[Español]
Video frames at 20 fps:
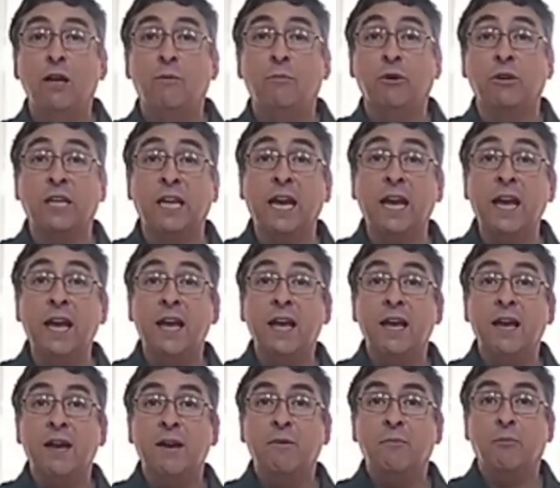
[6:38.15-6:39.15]
¿Por qué?
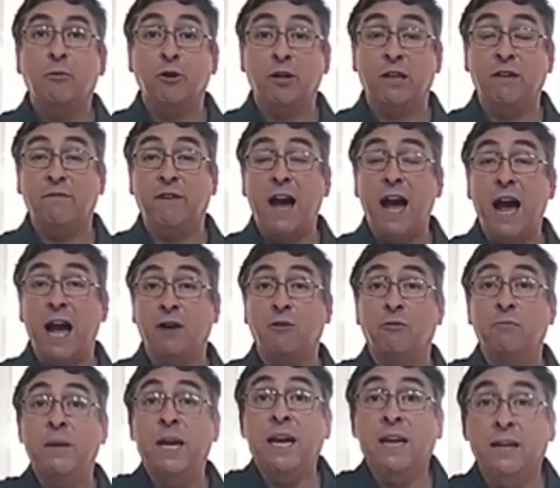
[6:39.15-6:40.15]
Porque va a
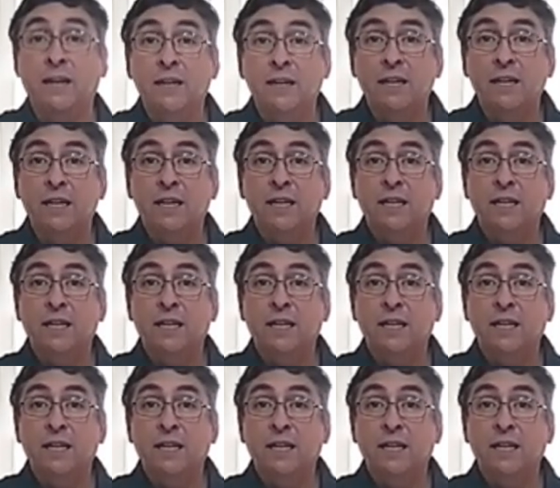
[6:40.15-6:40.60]
comer.